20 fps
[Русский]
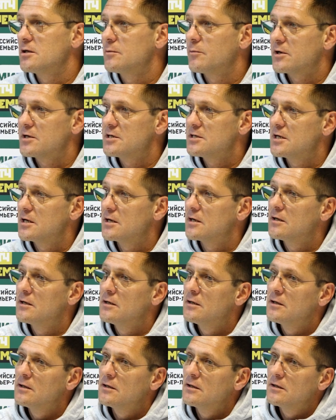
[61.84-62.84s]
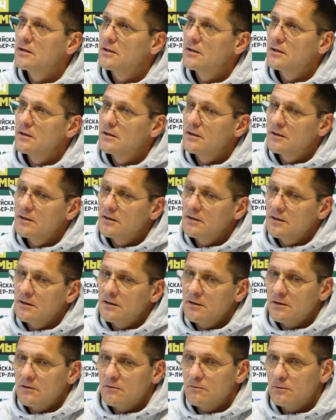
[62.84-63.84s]
не просили.
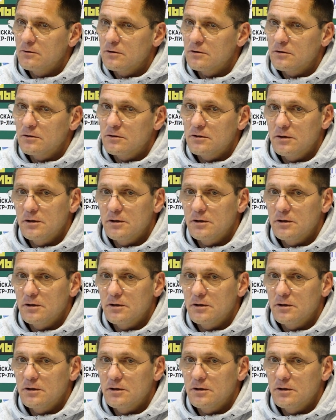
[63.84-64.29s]
Вот.